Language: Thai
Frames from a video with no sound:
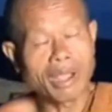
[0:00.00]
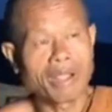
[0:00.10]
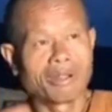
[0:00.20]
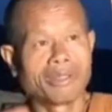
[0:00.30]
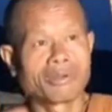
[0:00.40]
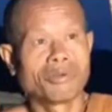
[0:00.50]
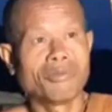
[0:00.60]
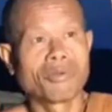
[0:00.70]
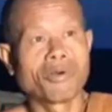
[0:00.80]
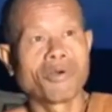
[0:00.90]
คุณพระก็
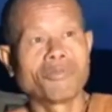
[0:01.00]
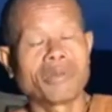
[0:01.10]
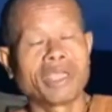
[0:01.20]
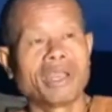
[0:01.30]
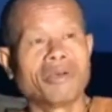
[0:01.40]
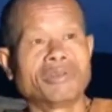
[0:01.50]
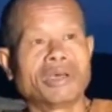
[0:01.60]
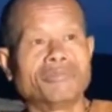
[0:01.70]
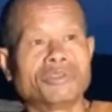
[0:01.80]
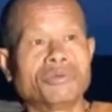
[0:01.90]
จะคุ้มครองไม่
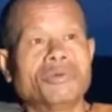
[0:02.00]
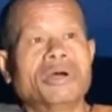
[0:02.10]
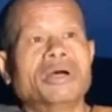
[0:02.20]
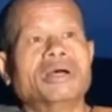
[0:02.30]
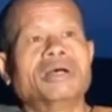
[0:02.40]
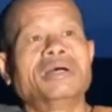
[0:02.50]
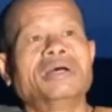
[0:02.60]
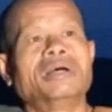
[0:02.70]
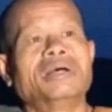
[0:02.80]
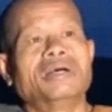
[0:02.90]
ให้เราทำชั่ว
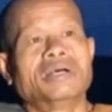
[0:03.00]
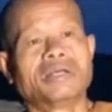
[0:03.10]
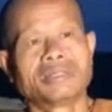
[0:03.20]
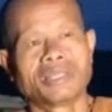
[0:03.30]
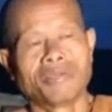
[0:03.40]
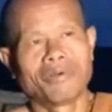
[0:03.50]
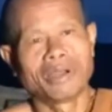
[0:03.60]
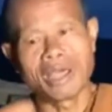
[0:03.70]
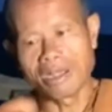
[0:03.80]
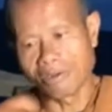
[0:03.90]

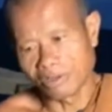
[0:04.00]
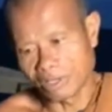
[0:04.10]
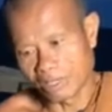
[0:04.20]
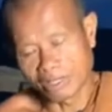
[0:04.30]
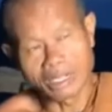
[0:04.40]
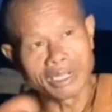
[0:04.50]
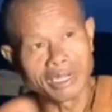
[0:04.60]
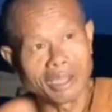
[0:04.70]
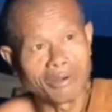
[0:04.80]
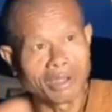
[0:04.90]
เทวดาก็จะ
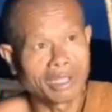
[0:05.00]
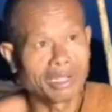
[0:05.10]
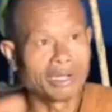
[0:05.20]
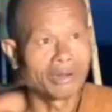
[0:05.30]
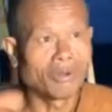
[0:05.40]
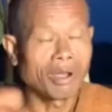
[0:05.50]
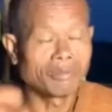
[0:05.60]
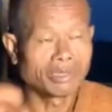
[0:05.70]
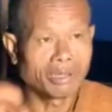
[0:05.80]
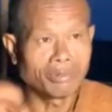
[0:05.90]
เตือนเราให้เกิ
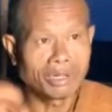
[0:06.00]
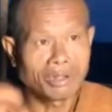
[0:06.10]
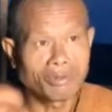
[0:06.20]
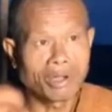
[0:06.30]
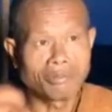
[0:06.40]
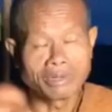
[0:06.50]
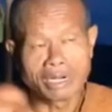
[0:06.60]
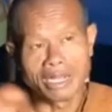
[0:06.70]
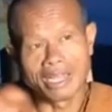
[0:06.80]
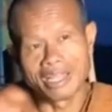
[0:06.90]
ดความสำนึกค
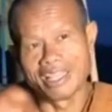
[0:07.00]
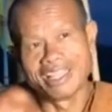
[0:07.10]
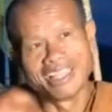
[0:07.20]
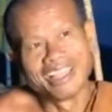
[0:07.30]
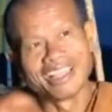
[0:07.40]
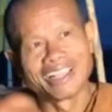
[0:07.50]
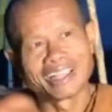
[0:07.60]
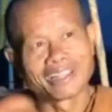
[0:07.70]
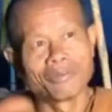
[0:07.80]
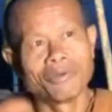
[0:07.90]
วามละอาย
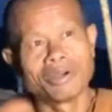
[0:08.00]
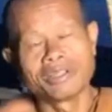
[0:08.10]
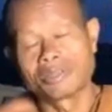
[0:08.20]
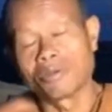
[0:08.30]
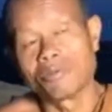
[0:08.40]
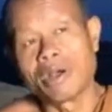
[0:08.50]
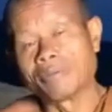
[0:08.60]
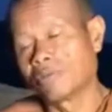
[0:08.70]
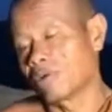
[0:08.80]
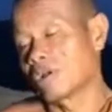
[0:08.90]
กลัว
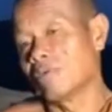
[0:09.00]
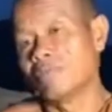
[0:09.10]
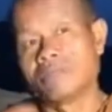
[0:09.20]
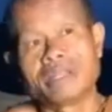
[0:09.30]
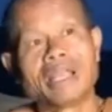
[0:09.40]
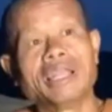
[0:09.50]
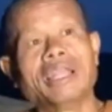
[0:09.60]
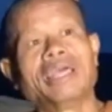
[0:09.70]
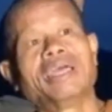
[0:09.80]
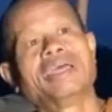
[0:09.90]
ต่อบาปต่อกรรม
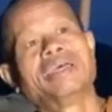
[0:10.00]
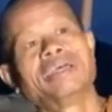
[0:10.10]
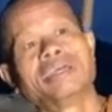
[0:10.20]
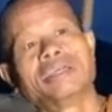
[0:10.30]
นั่นแหละ